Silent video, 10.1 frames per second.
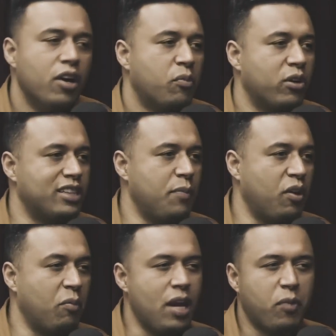Por exemplo,
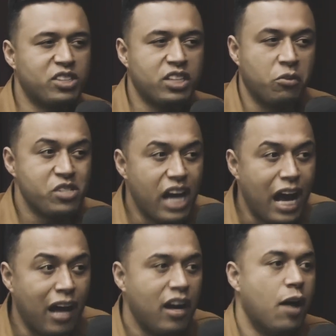a mulher pode te
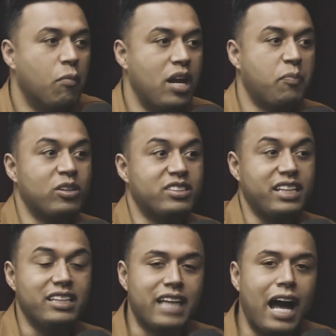elogiar, a mulher pode
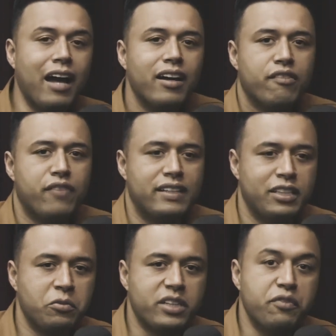tentar fazer
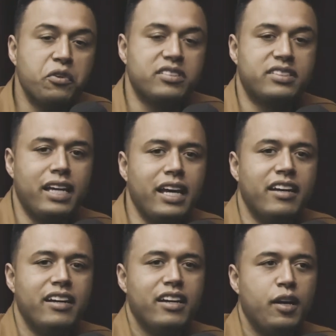com que você
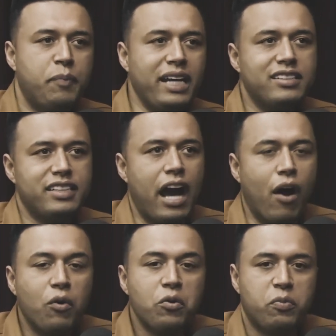pense
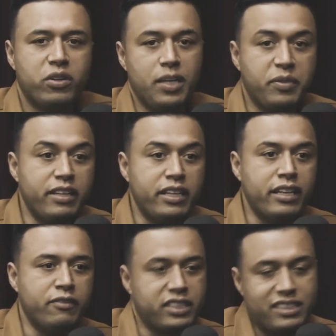algo, por exemplo,
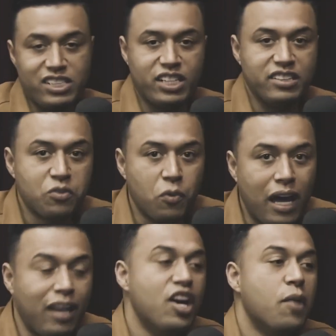que você tem chance com
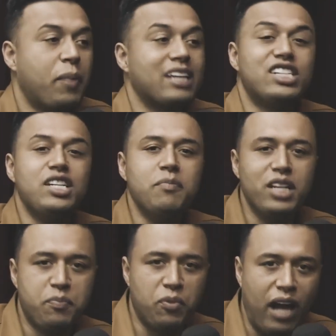ela para te
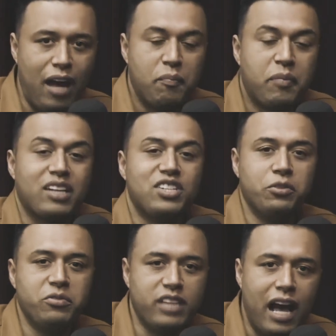manipular, para te
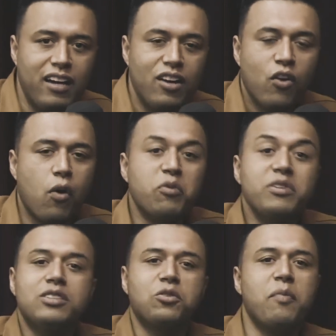usar como um
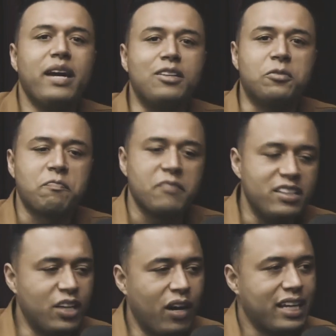instrumento.
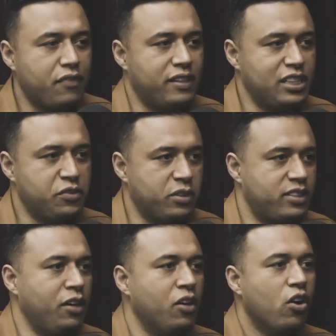Então ela quer fazer de
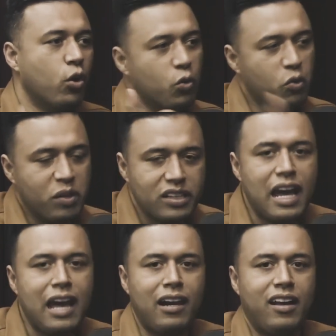você o Uber
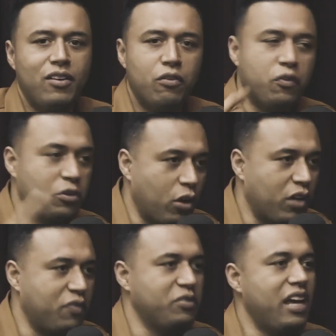dela, o
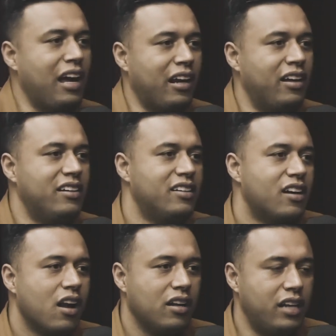fotógrafo dela,
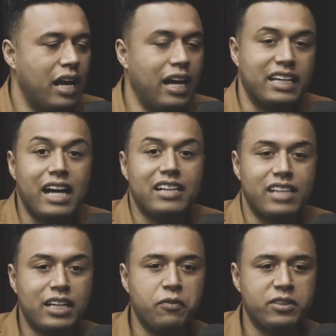né? Quer
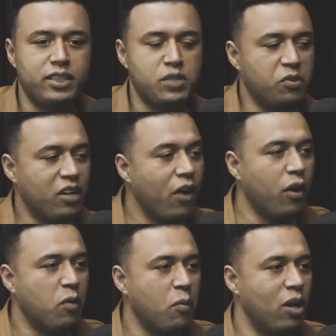achar que você, tipo, não,
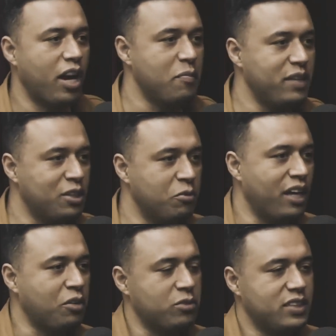é meu melhor amigo, né?
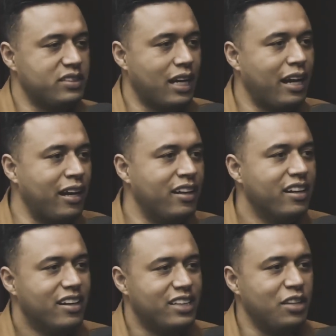Inclusive tá
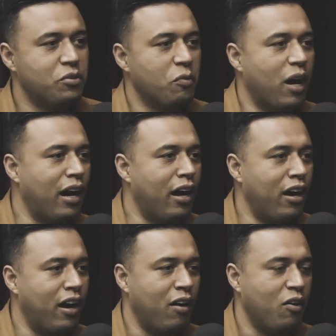boa, tendo
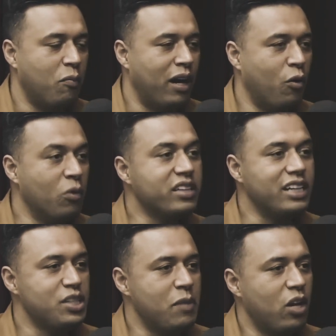uma, uma onda aí
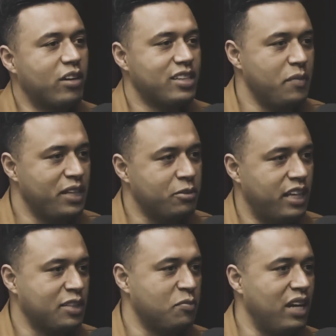de melhores amigos,
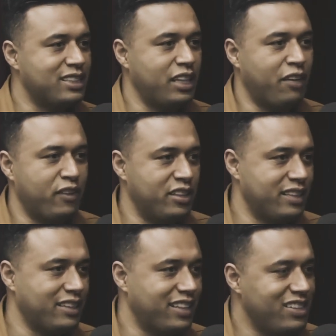né? As mulheres estão fazendo
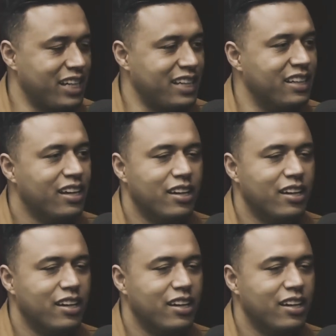essa trend aí.